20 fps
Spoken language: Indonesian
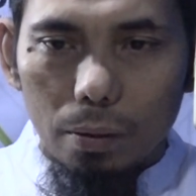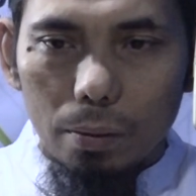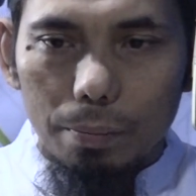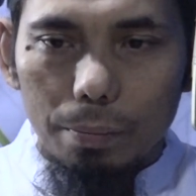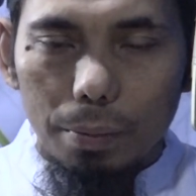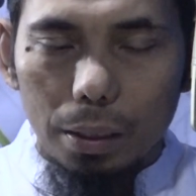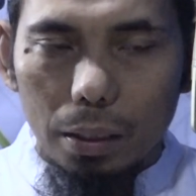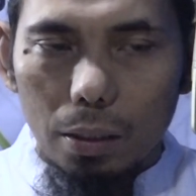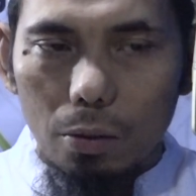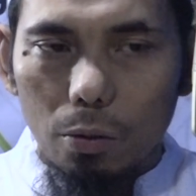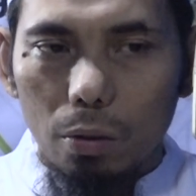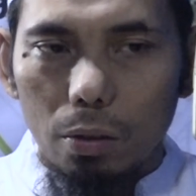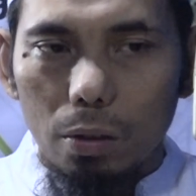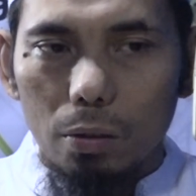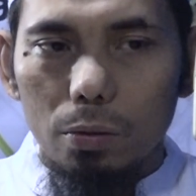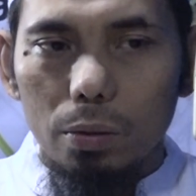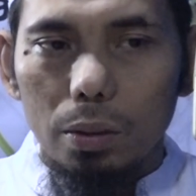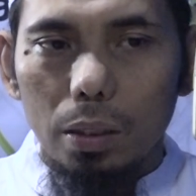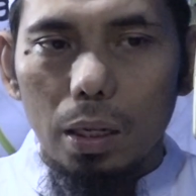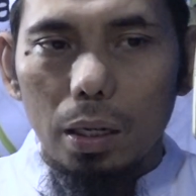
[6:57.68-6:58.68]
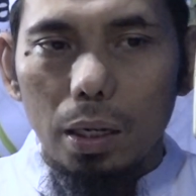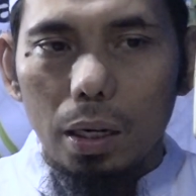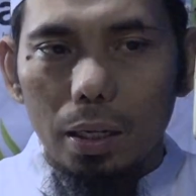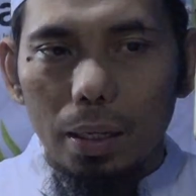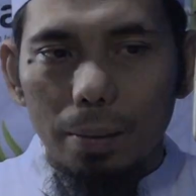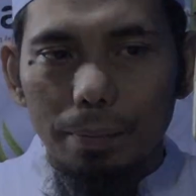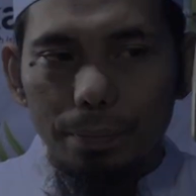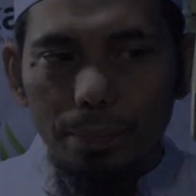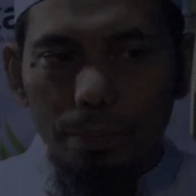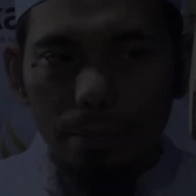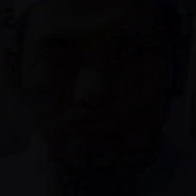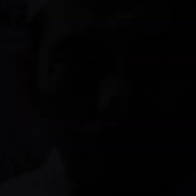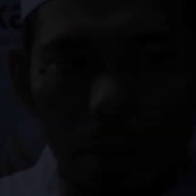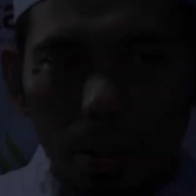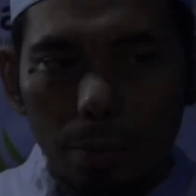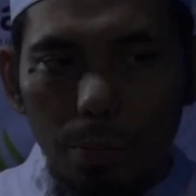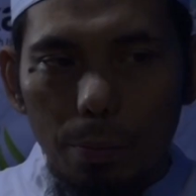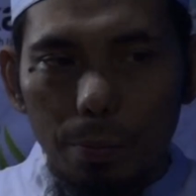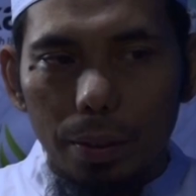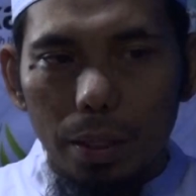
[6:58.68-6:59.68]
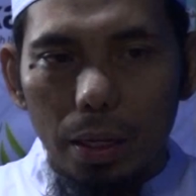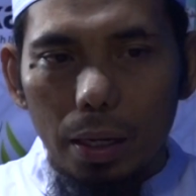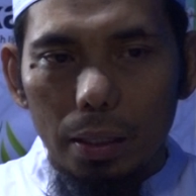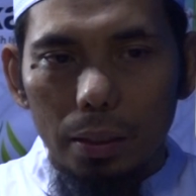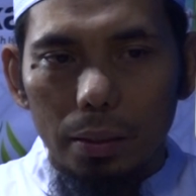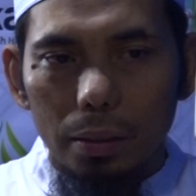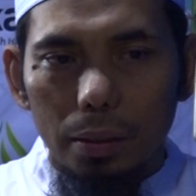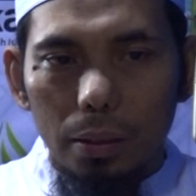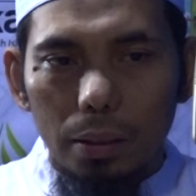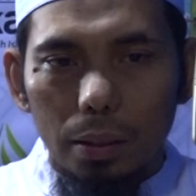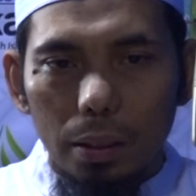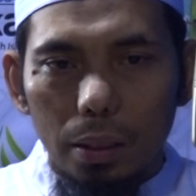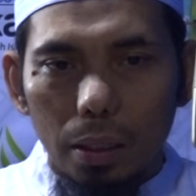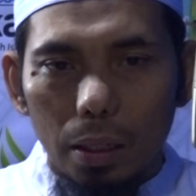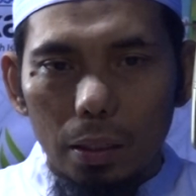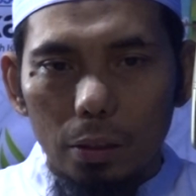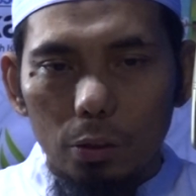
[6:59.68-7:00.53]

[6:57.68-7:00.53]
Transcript: maka Allah Taala alam yang mudahan hal